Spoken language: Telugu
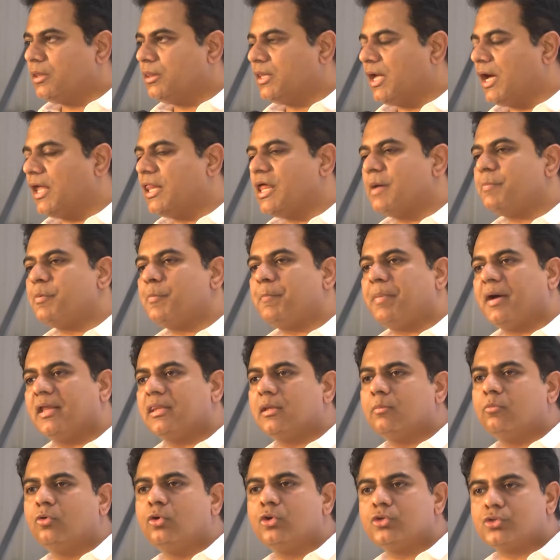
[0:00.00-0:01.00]
దాదాపు
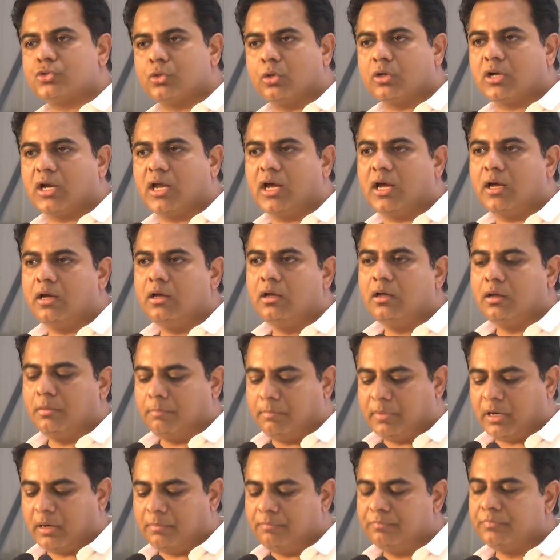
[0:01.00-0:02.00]
పదమూడు చోట్ల
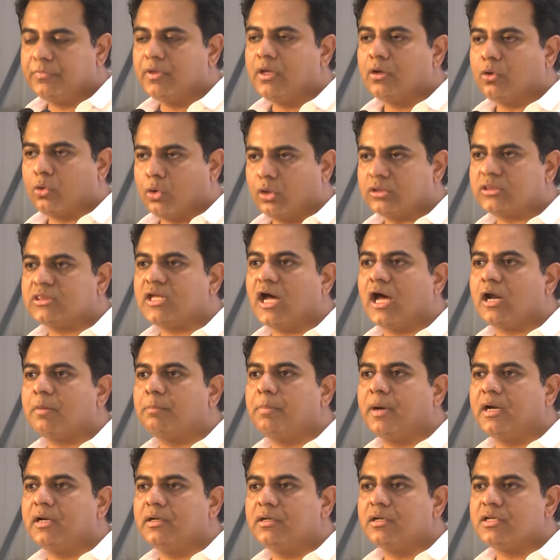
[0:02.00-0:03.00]
మనం కొత్త
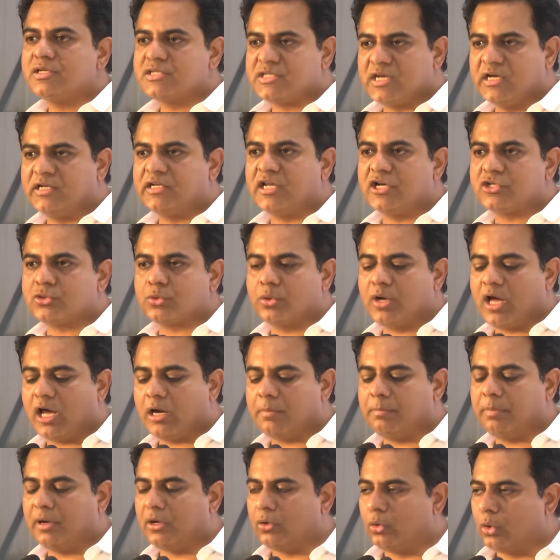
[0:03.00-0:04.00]
అర్బన్ సెంటర్స్ కూడా
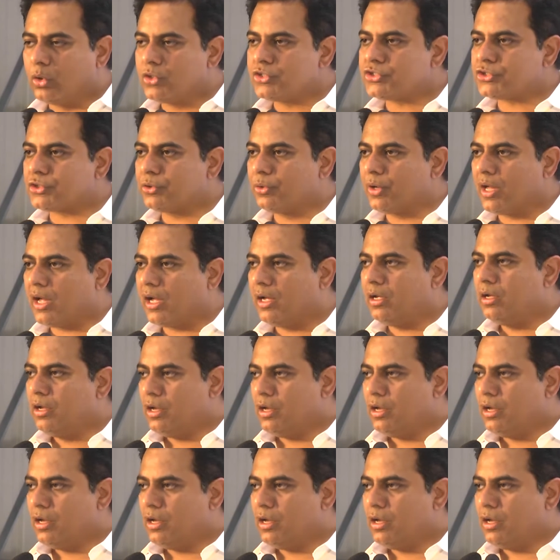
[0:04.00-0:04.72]
అర్బన్ నోడ్స్ కూడా